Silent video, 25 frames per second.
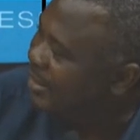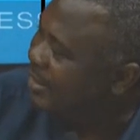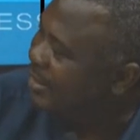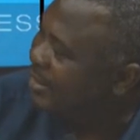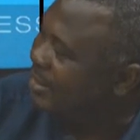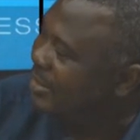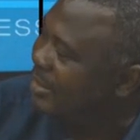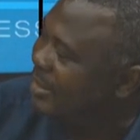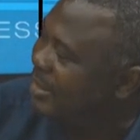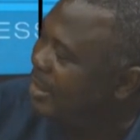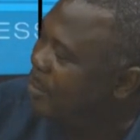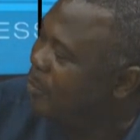
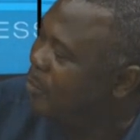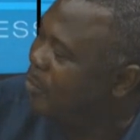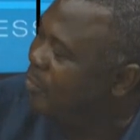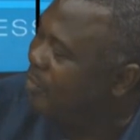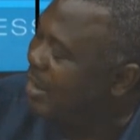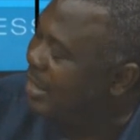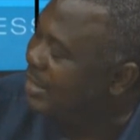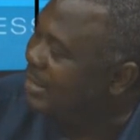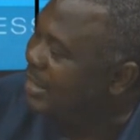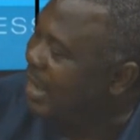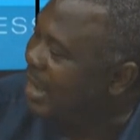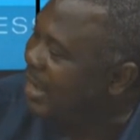euh,
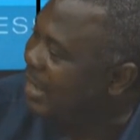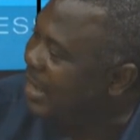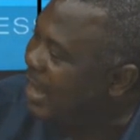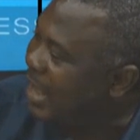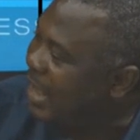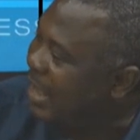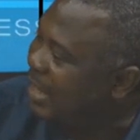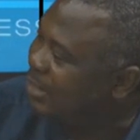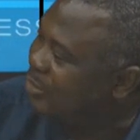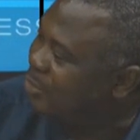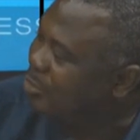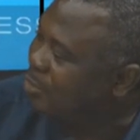épouvantail
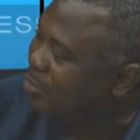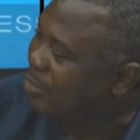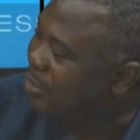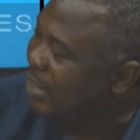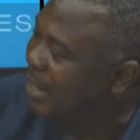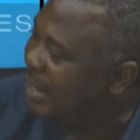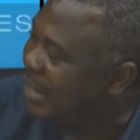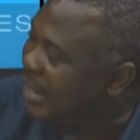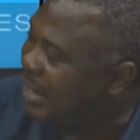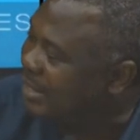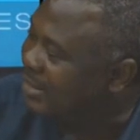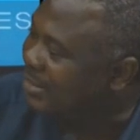là sur
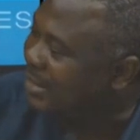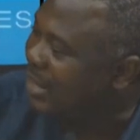les cas